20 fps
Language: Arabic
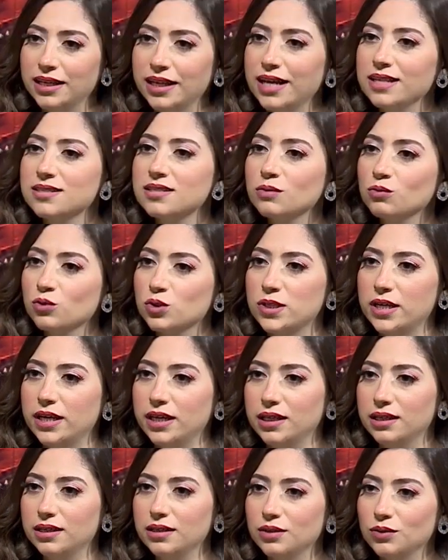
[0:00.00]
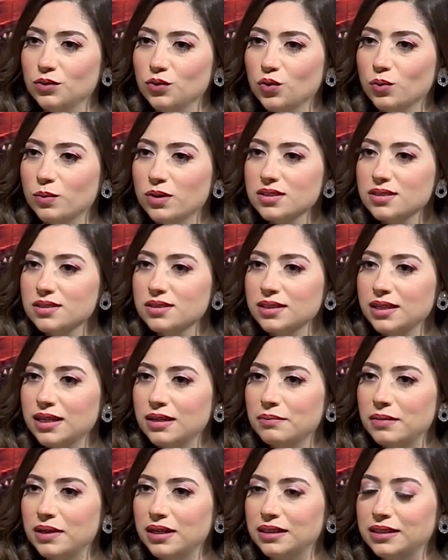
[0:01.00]
الغاز المسال ومصر
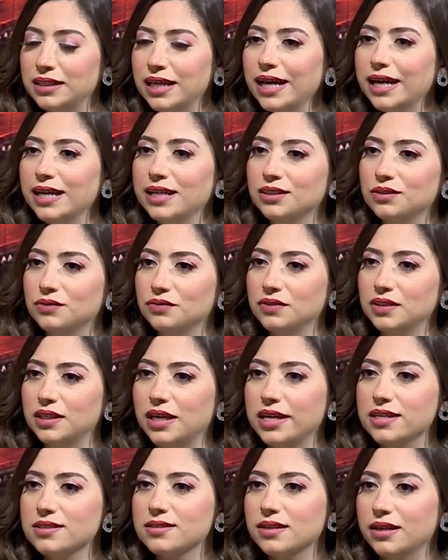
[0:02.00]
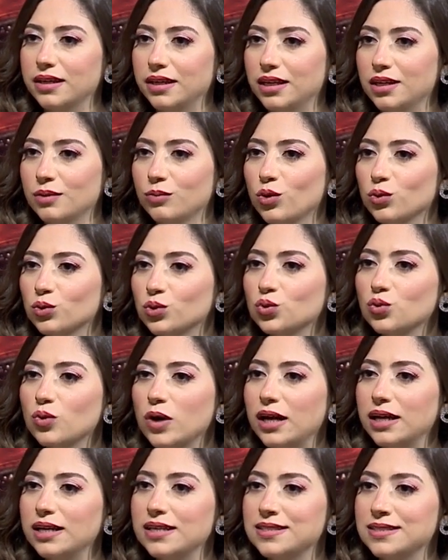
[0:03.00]
لما دخلت في هذا
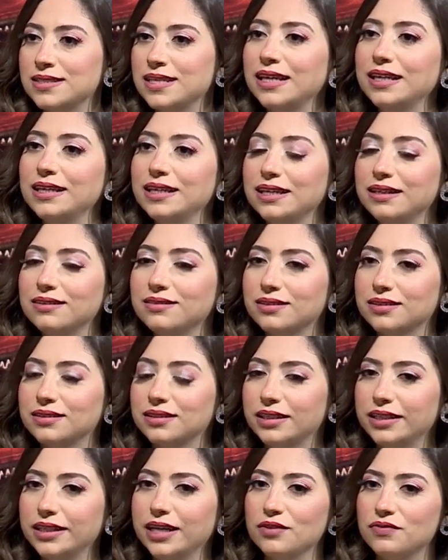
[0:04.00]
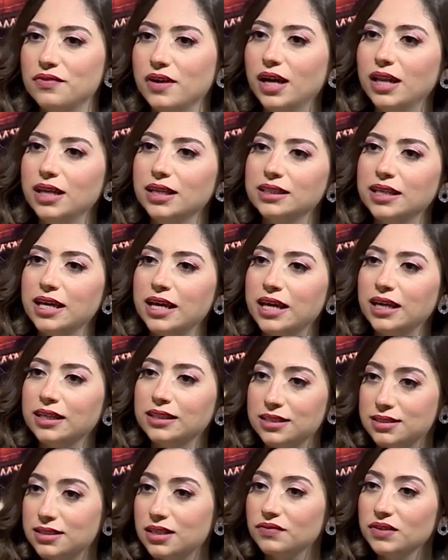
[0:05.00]
الموضوع ازاي قدرت ان هي فعلا
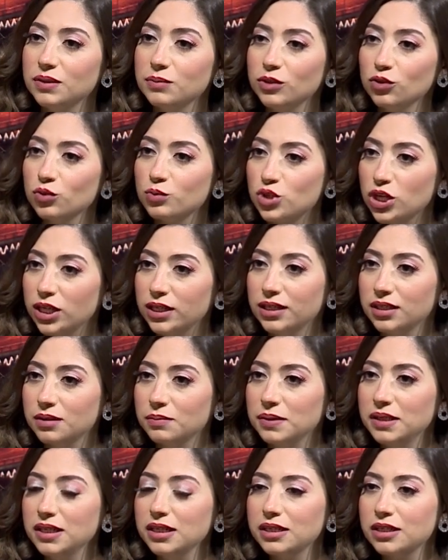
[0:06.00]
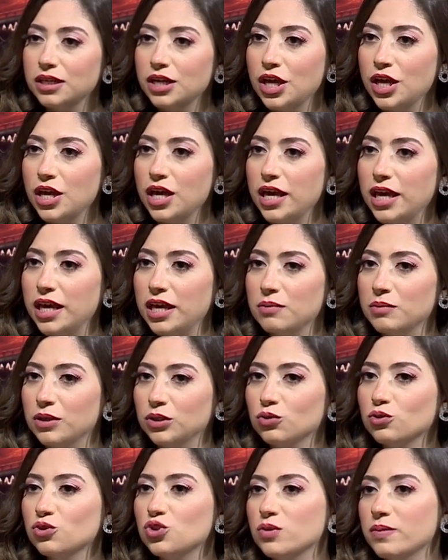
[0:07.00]
تستفيد منه بشكل كبير آه، ما
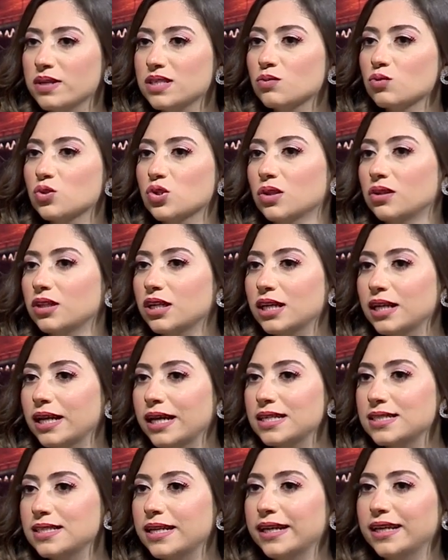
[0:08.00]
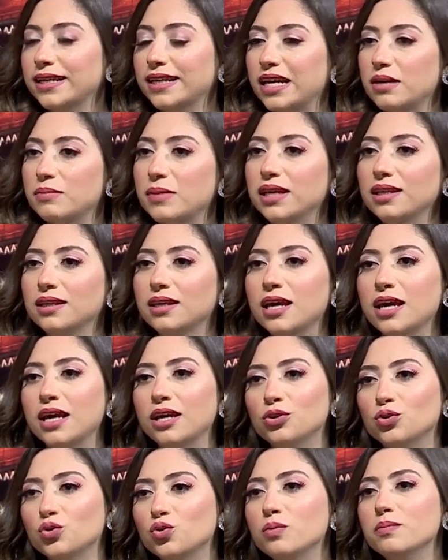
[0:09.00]
تكونش بس مصدره للغاز لكن كمان
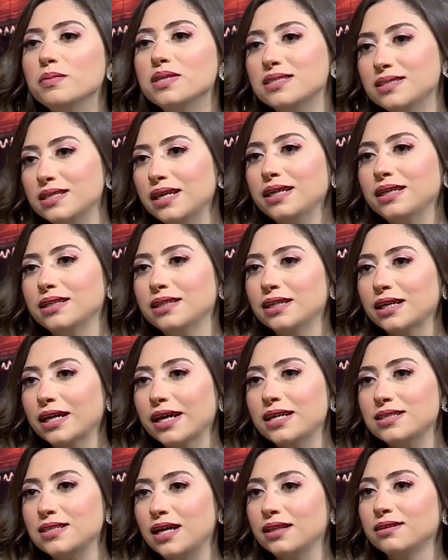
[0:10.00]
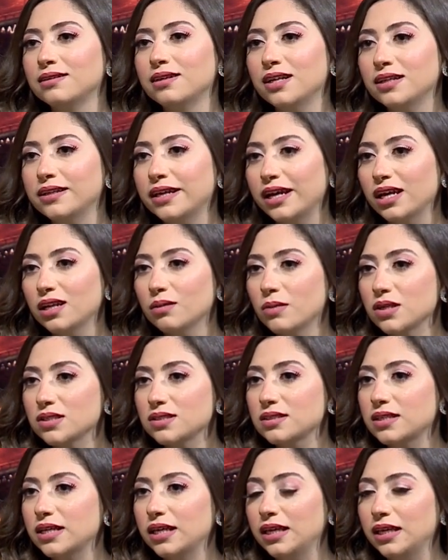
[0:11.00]
تكون بتسيل الغاز عندنا داخل
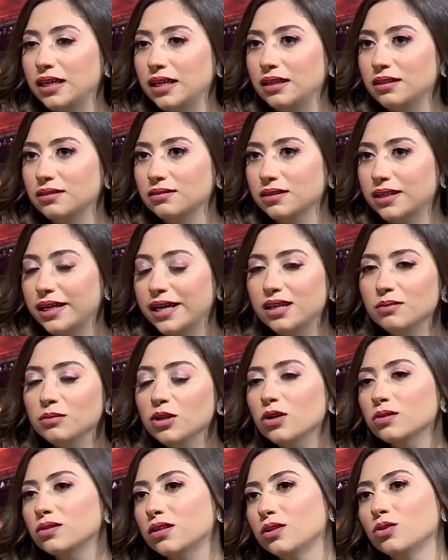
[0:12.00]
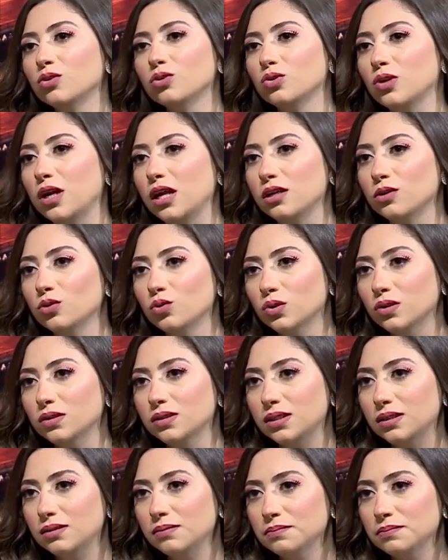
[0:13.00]
مصر آه، كلمنا اكتر يا دكتور على النقطه دي